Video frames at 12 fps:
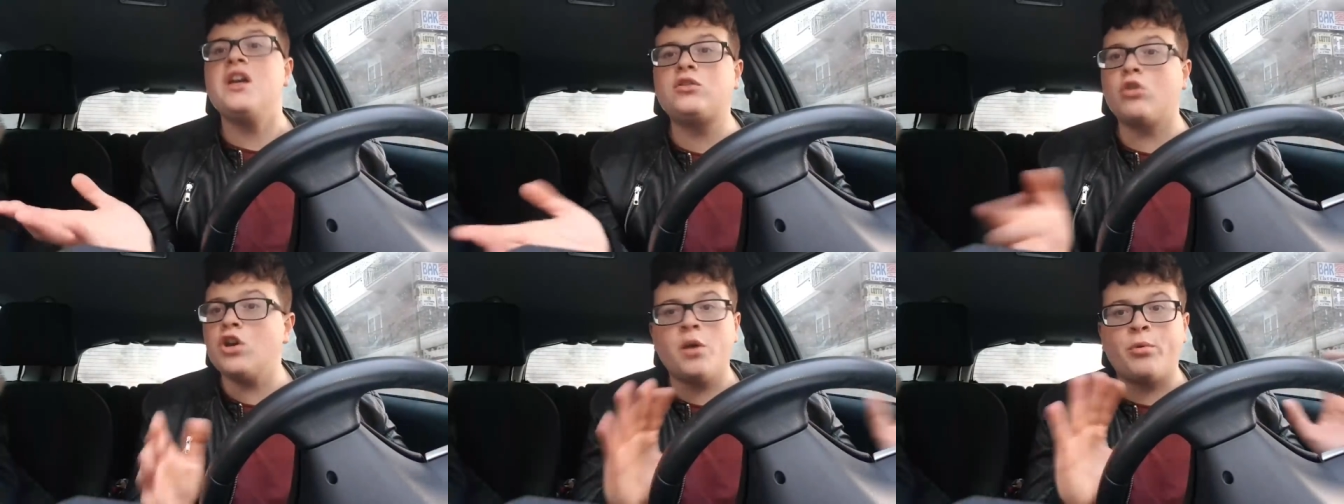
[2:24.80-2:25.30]

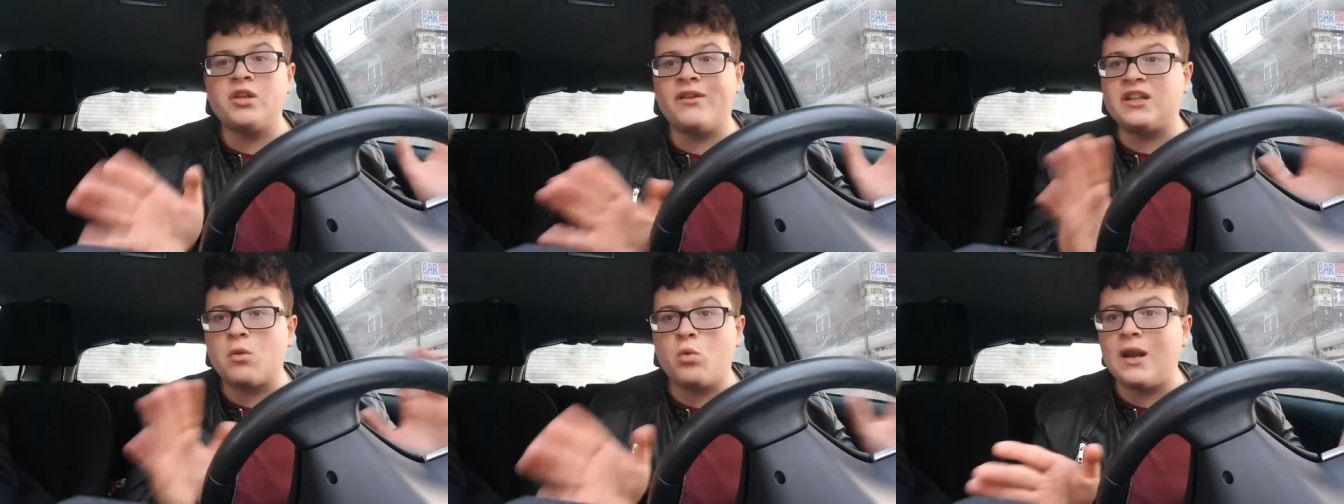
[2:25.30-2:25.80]
il Torino
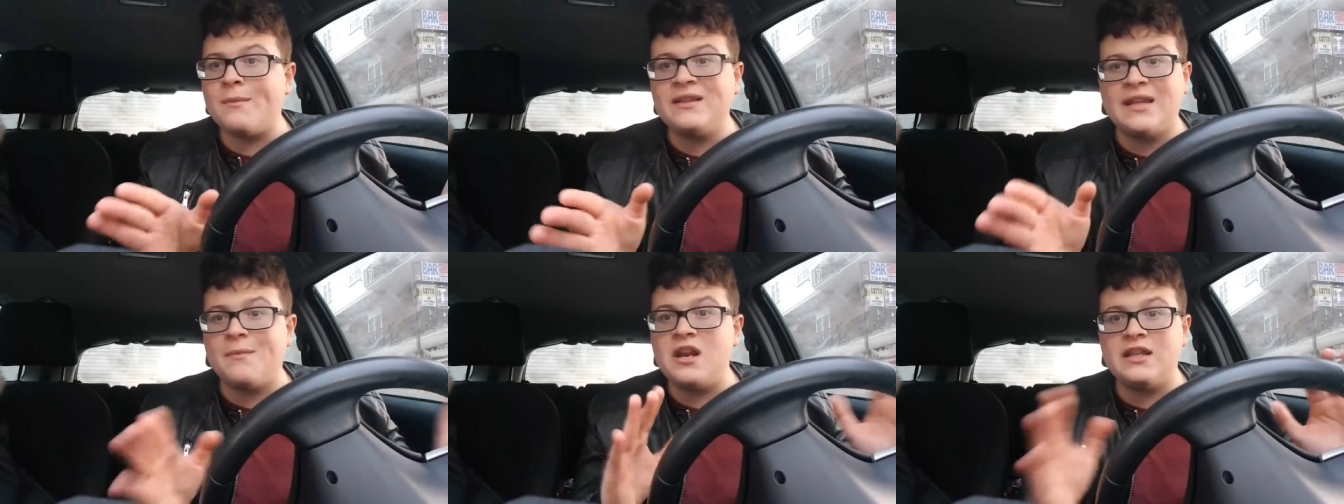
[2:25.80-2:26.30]
poteva
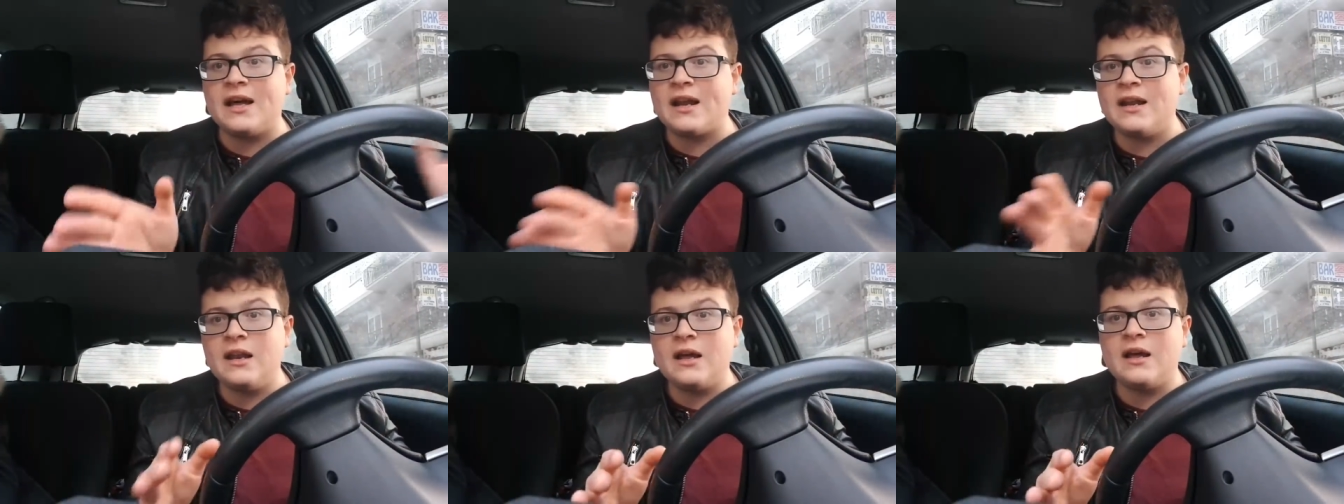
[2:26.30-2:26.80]
tranquillamente
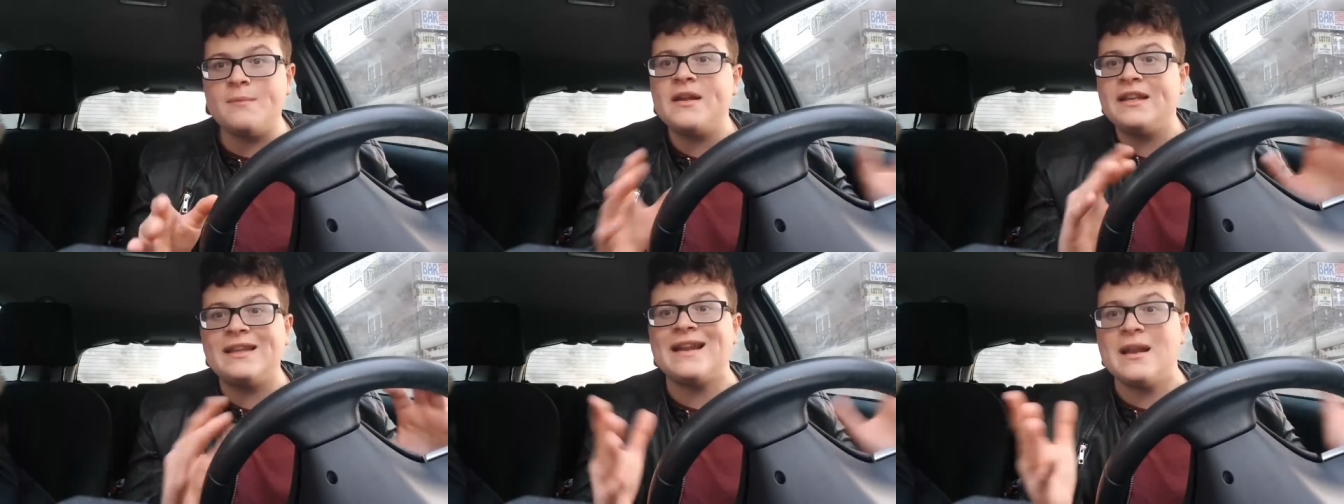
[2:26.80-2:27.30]
meritare il,
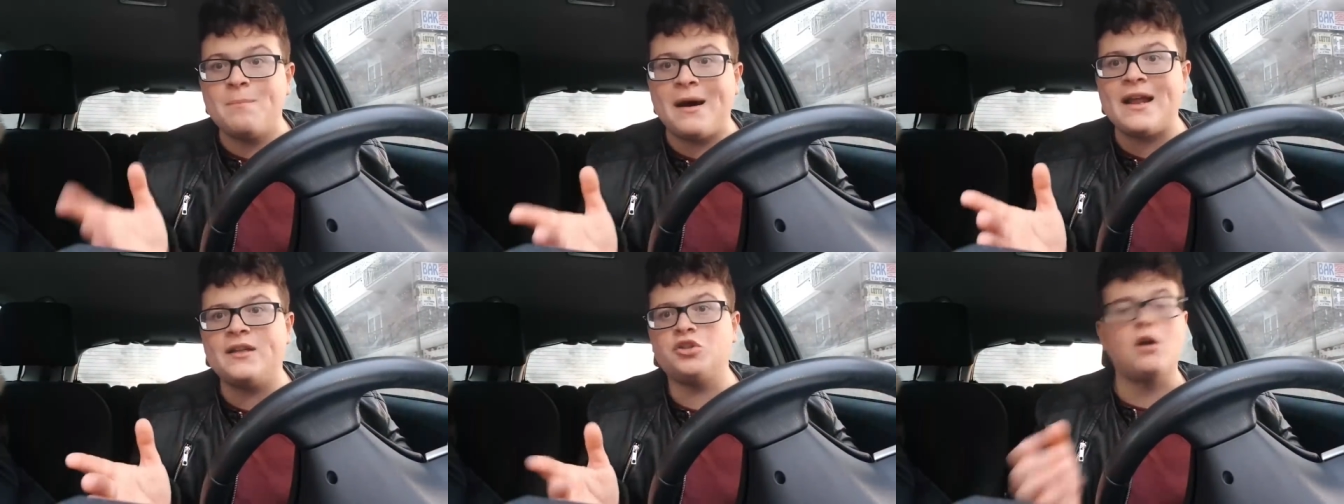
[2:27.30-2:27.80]
meritare il
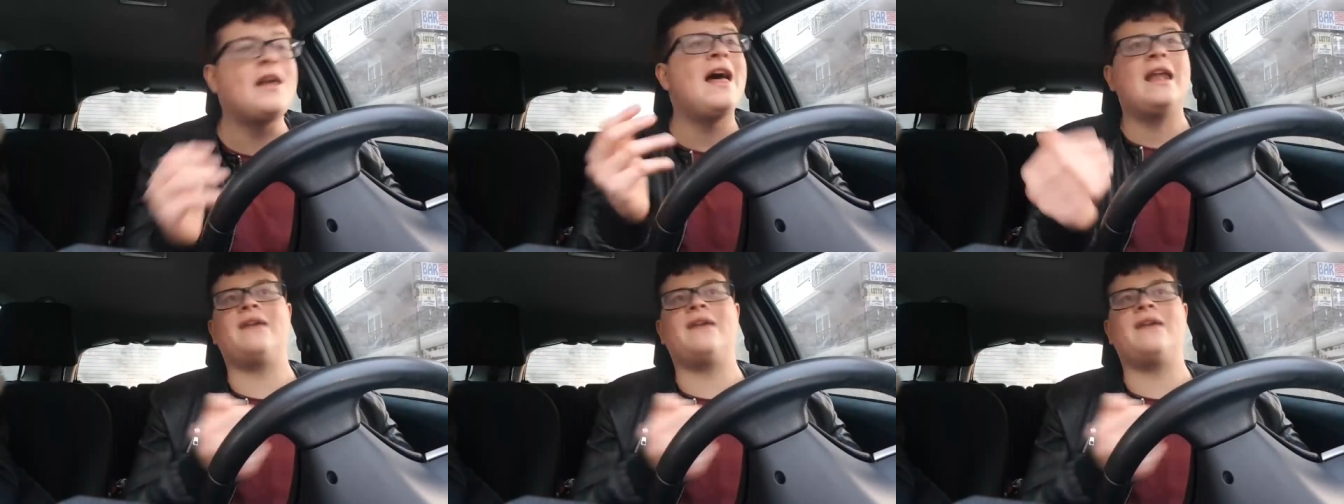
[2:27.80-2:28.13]
pareggio,